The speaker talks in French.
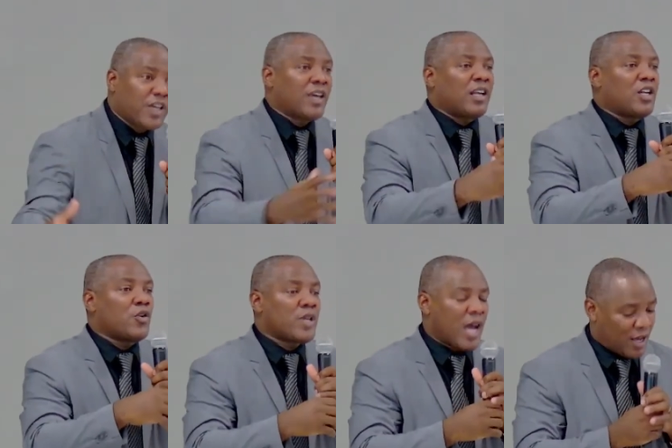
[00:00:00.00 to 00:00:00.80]

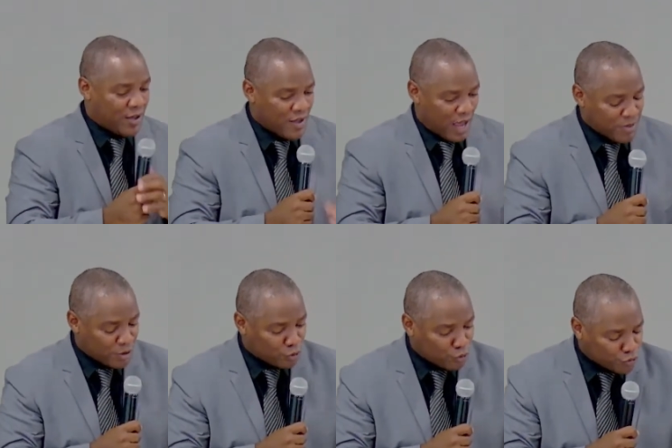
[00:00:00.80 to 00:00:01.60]
alléluia, à bien
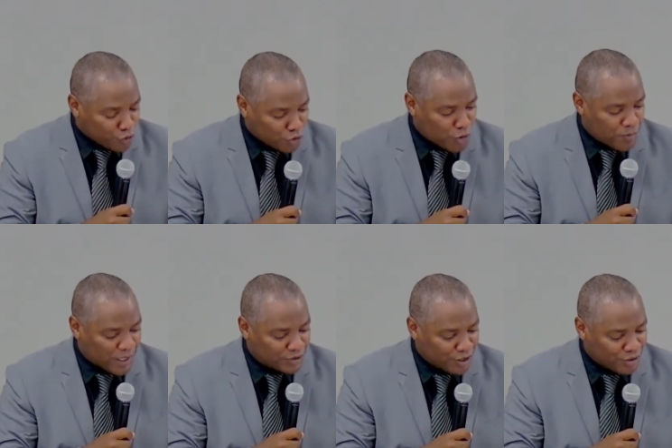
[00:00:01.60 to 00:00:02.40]
toutes sortes de
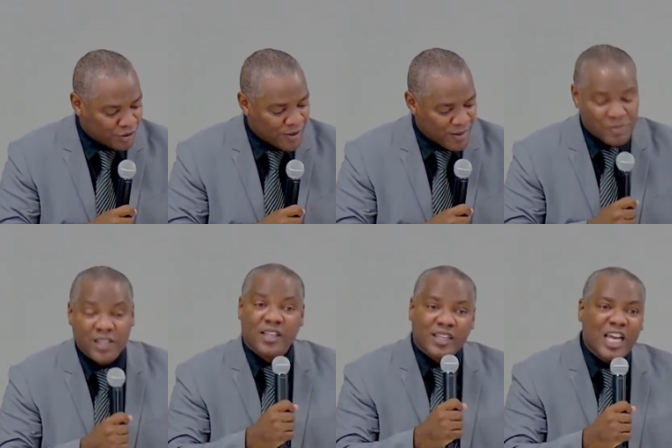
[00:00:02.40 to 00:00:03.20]
personnes, à bien
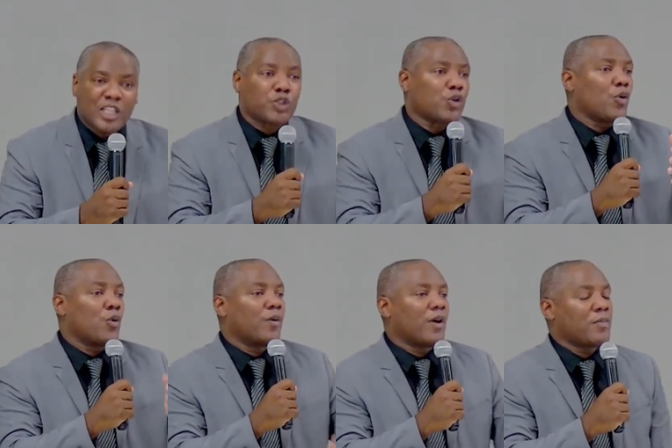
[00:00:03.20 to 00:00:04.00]
des cachots,
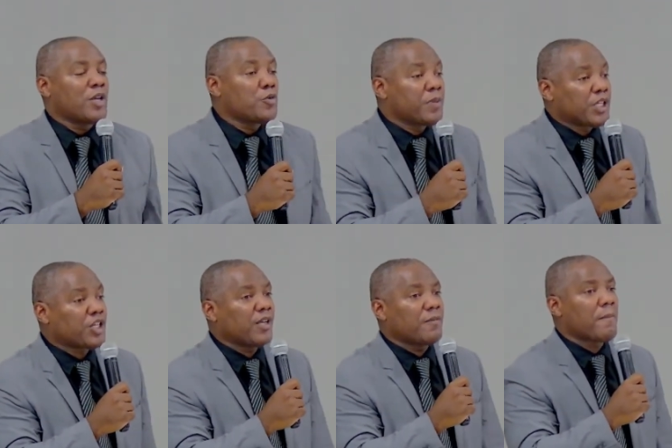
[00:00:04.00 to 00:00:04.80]
à bien du
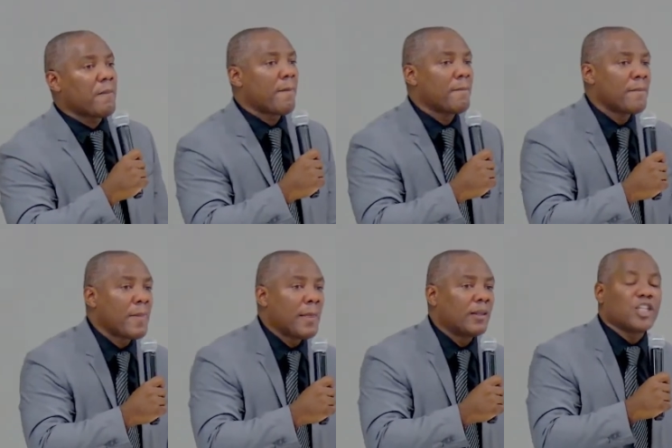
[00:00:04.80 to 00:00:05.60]
péché.
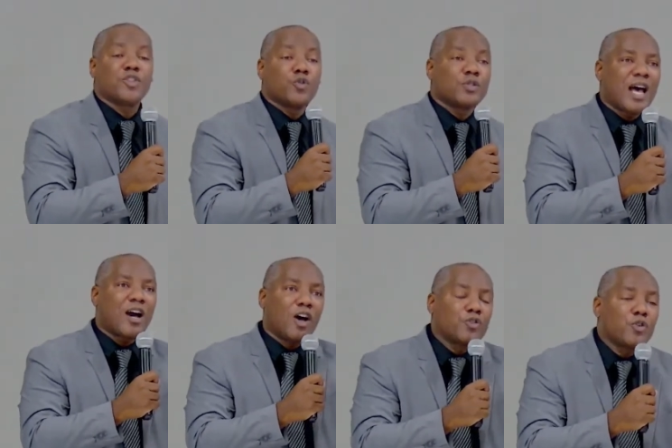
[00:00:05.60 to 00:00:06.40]
Jésus nous a
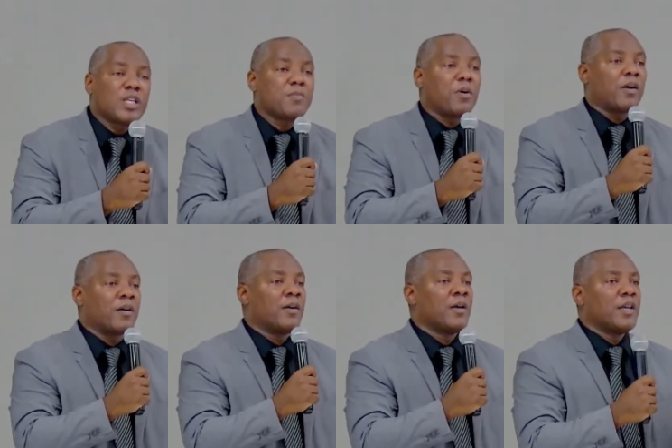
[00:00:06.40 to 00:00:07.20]
rendus libres.
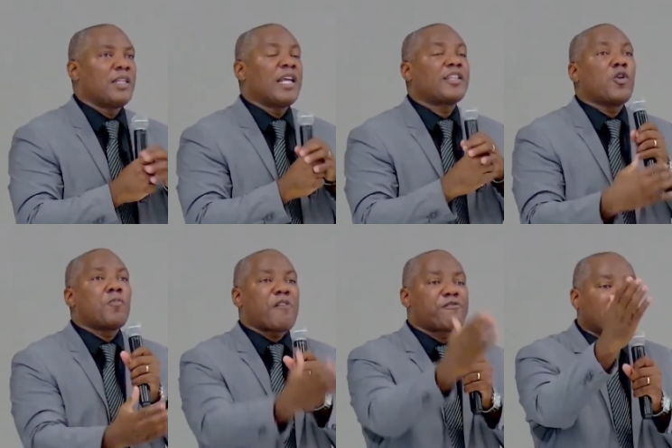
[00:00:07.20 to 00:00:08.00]
Il a été le
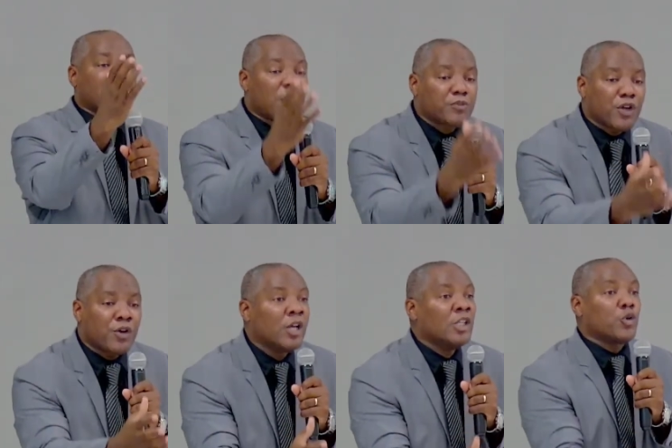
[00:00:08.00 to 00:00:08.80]
parfait rédempteur,
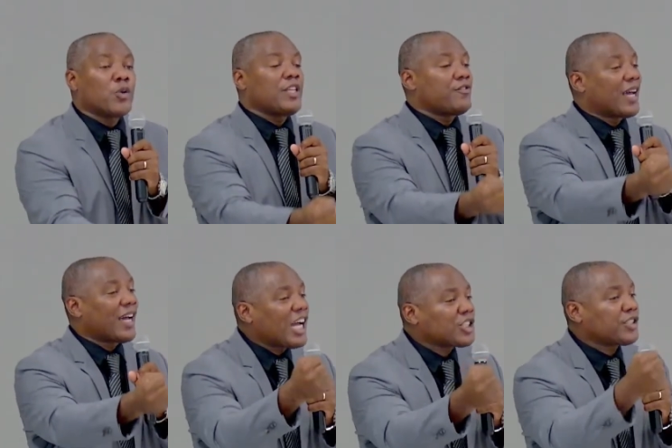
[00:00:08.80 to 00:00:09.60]
celui qui vient
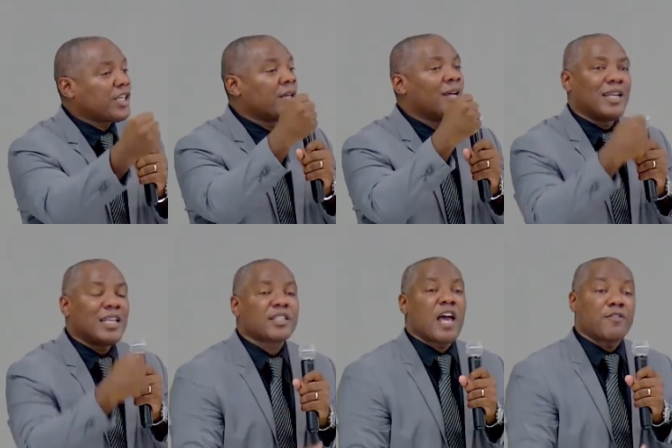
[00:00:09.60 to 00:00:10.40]
racheter
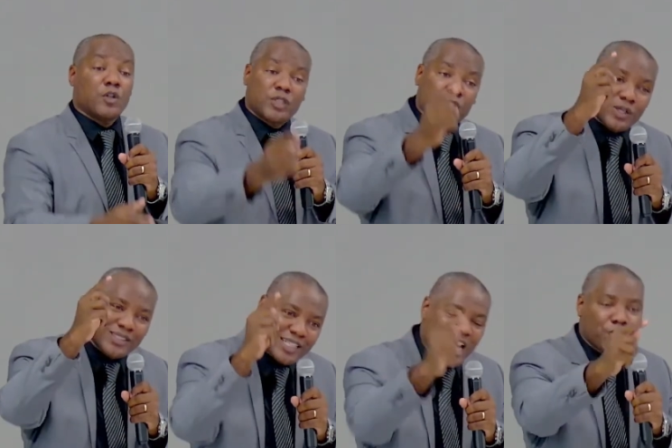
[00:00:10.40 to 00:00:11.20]
l'esclave. Et nous étions
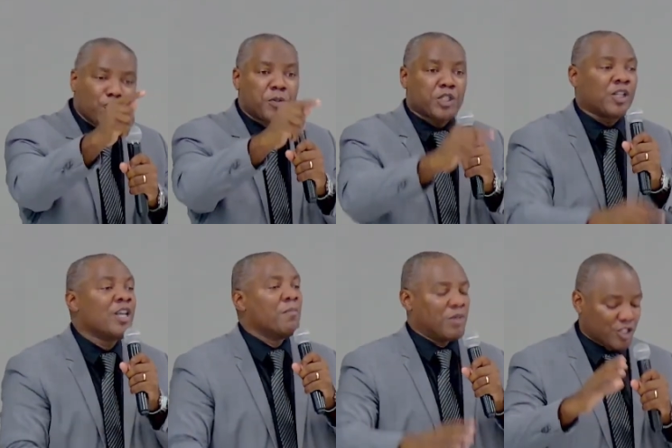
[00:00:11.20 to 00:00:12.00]
esclaves du péché.
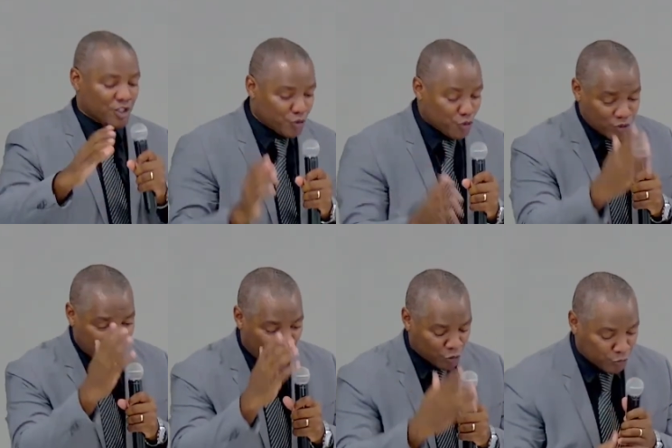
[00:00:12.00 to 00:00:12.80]
Mais Jésus nous a
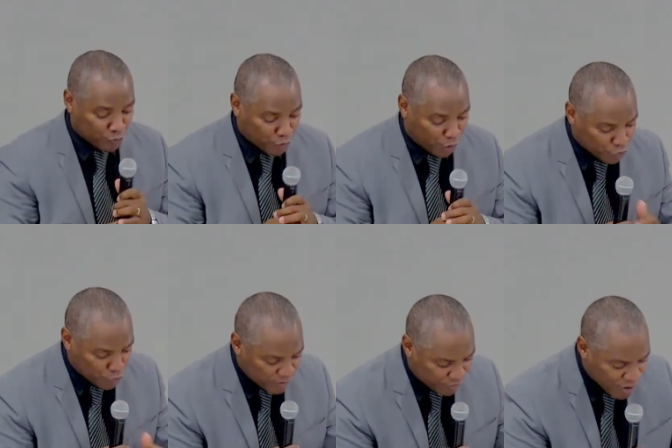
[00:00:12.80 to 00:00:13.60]
rendus rendu
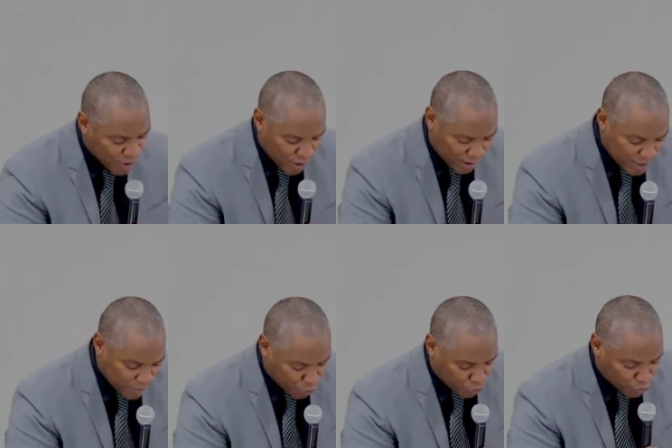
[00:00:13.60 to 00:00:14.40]
libres, libres
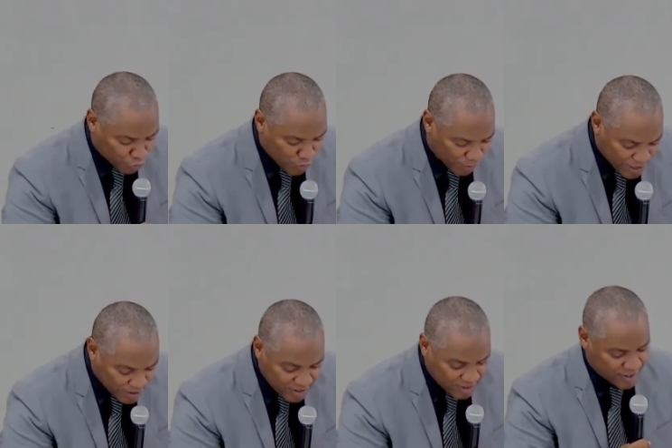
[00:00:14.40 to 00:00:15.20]
que Dieu soit
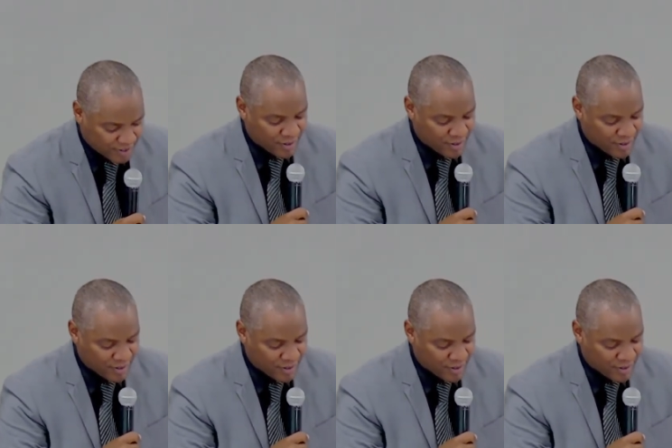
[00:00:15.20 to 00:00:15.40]
béni.